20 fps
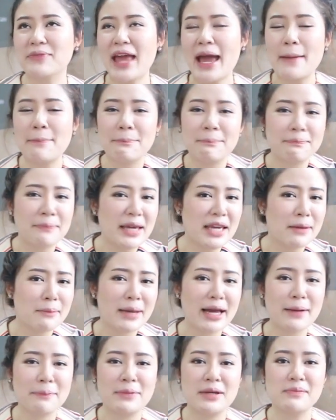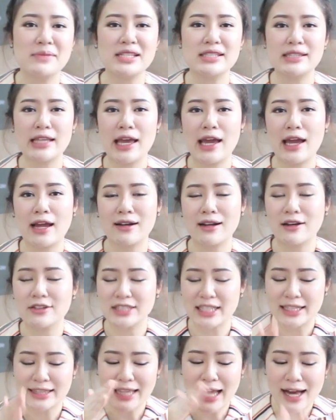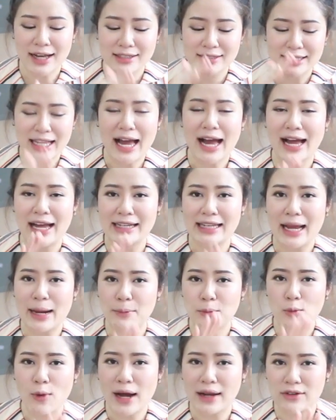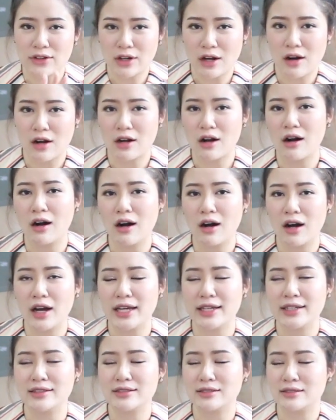แฮปปี้มากเป็นพิเศษเราจะตั้งตานับวันรอคอย